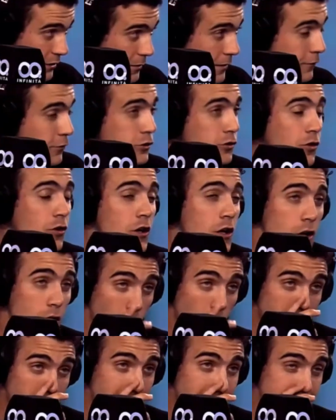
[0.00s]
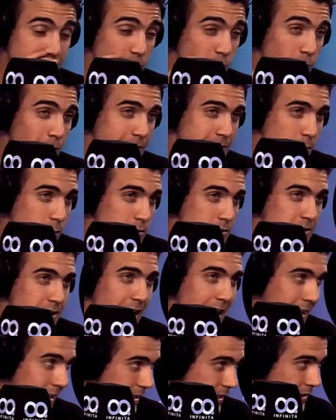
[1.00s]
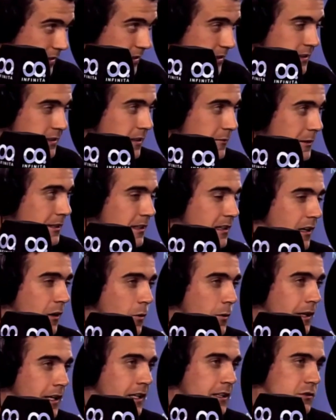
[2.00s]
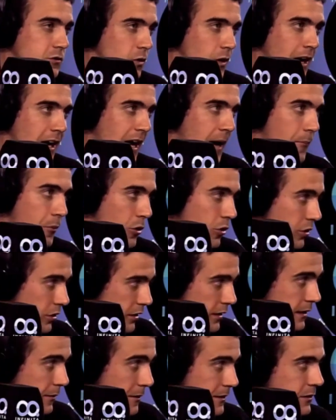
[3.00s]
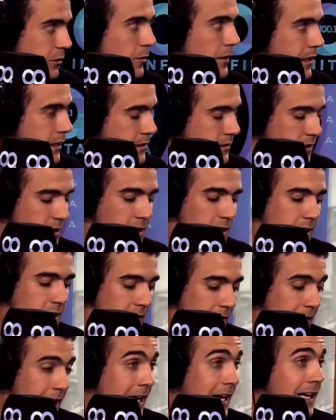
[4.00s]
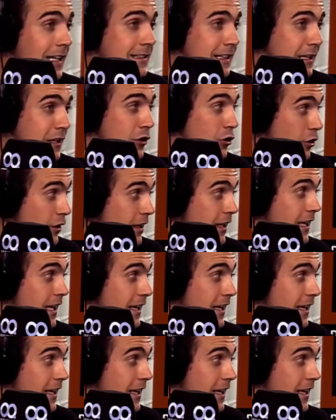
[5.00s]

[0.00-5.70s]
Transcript: En el fondo, hoy día, si tú vas a Australia y te metes a Uber Eats o a Japón y te metes a Uber Eats, es la tecnología